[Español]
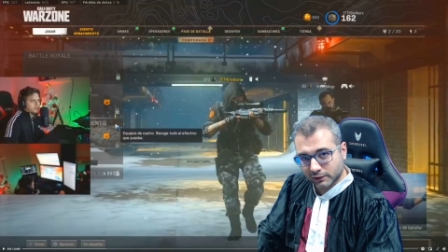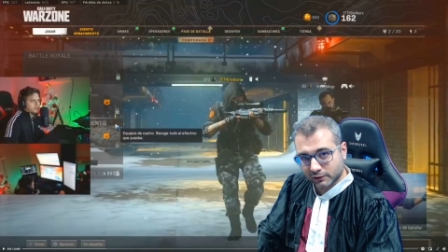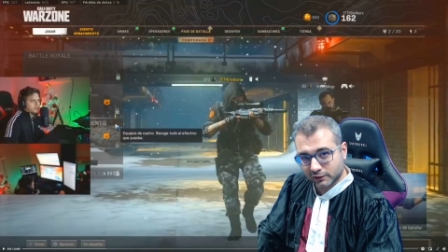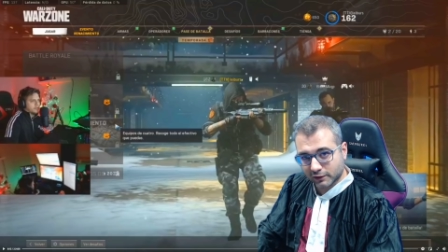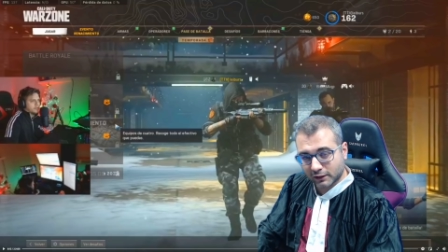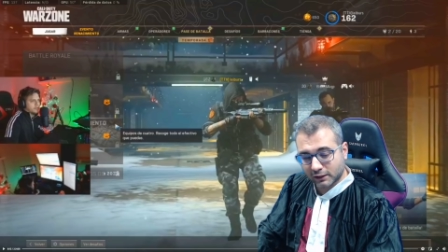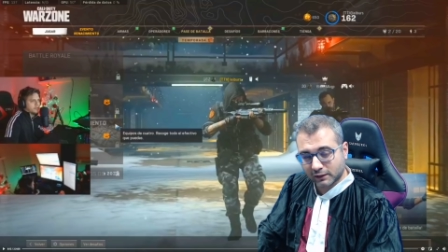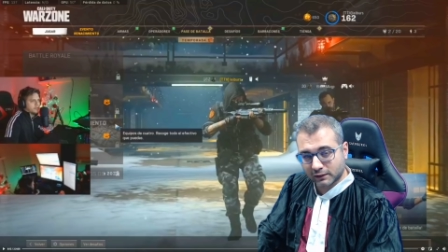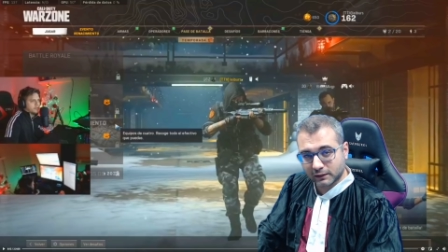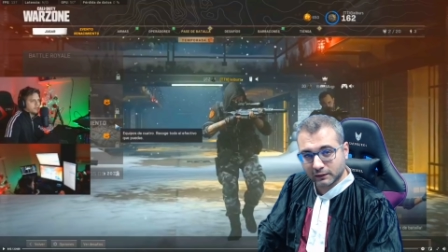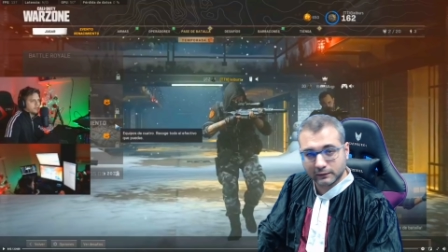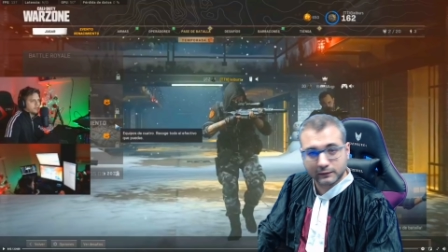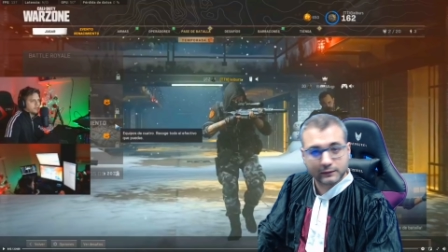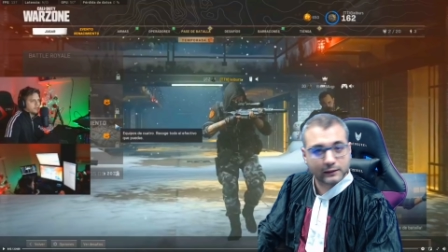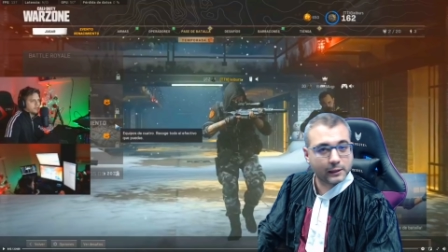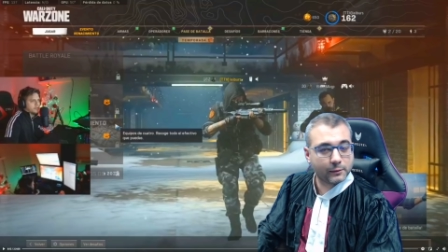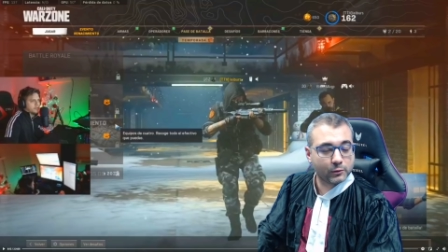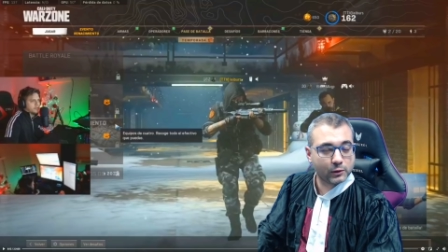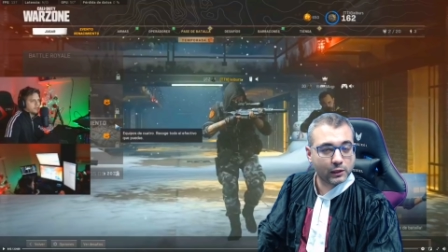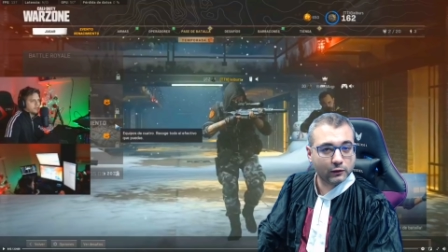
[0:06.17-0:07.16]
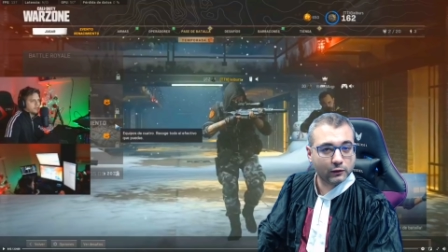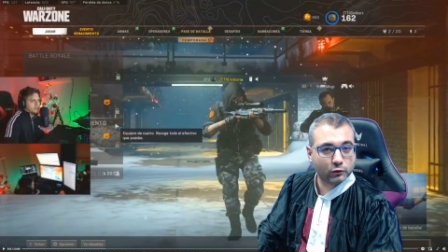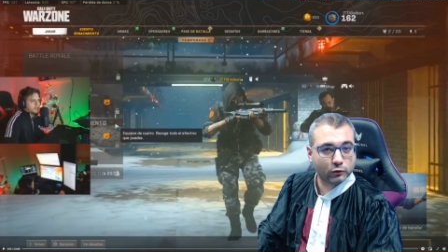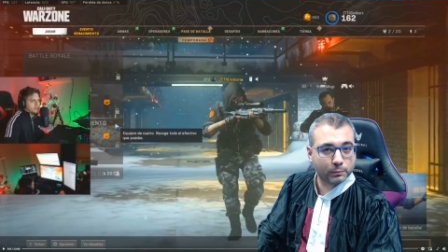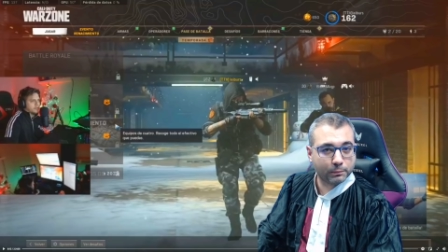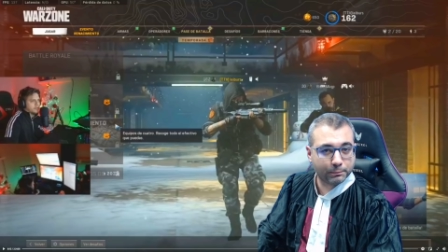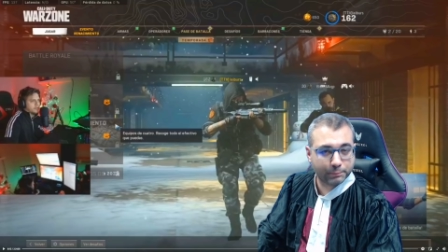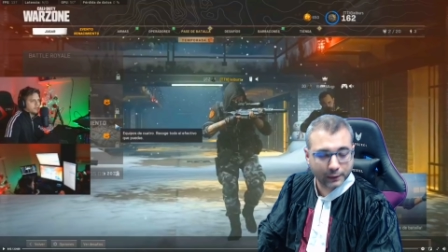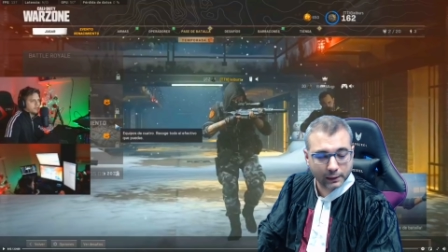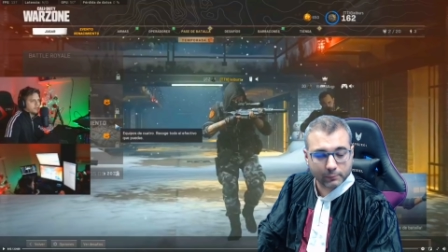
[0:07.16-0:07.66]
sala del Tribunal
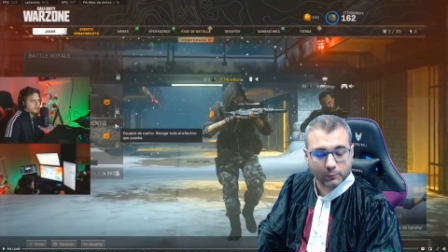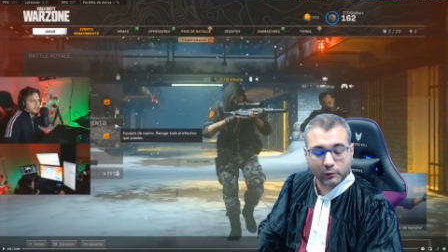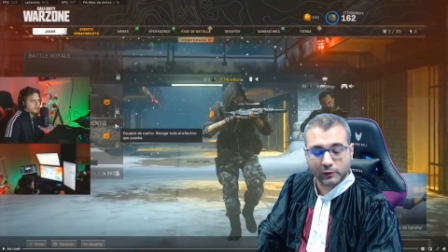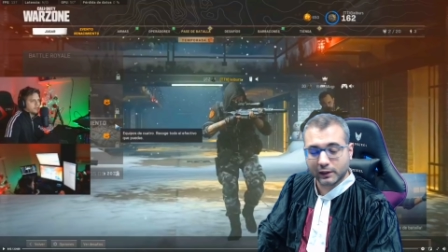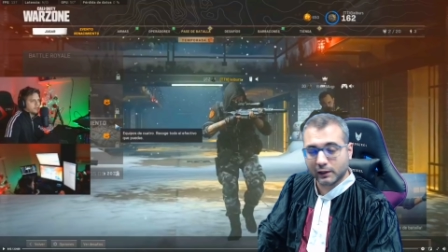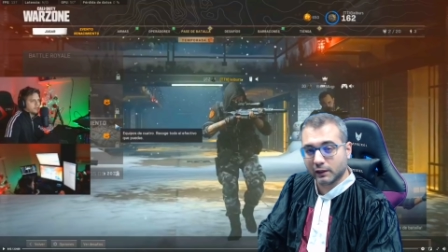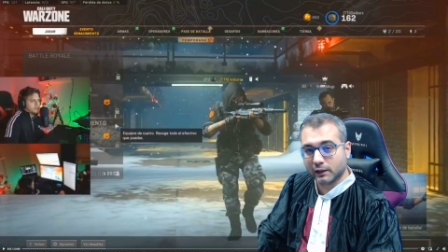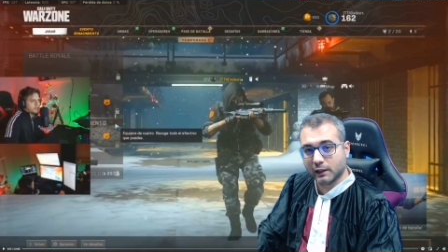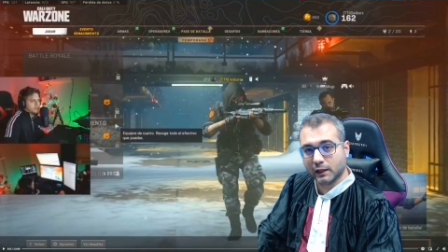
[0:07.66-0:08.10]
Supremo del